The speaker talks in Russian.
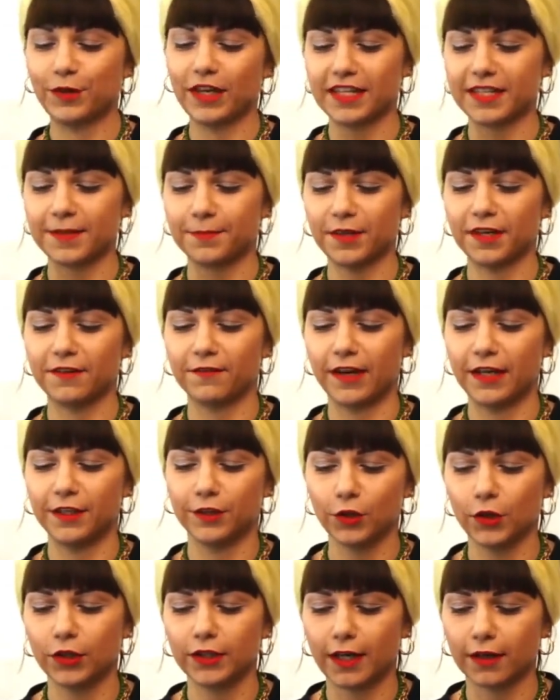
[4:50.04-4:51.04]
я теперь
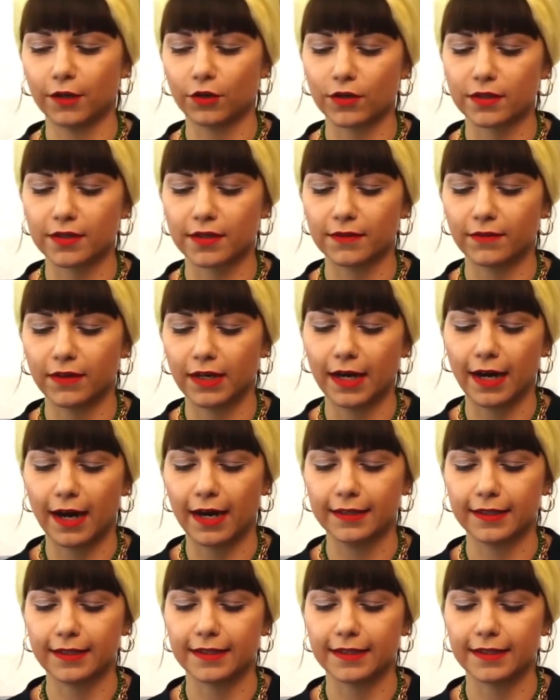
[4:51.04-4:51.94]
войной на грозного хана,